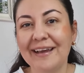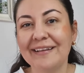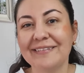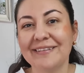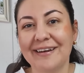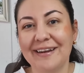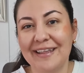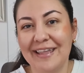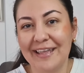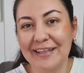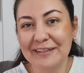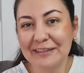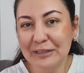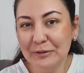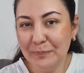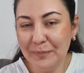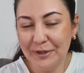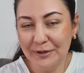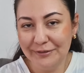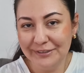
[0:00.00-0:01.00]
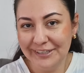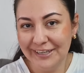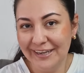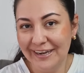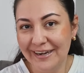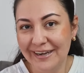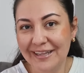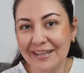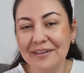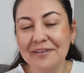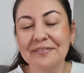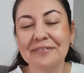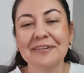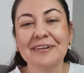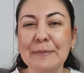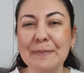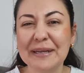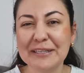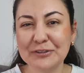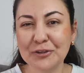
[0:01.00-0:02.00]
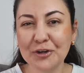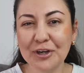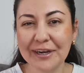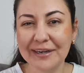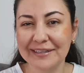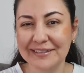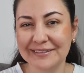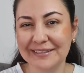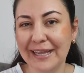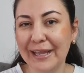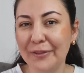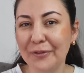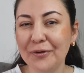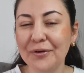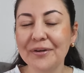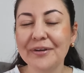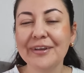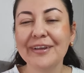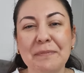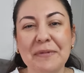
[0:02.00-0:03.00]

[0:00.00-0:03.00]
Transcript: atrayente para el Arif y más organizado.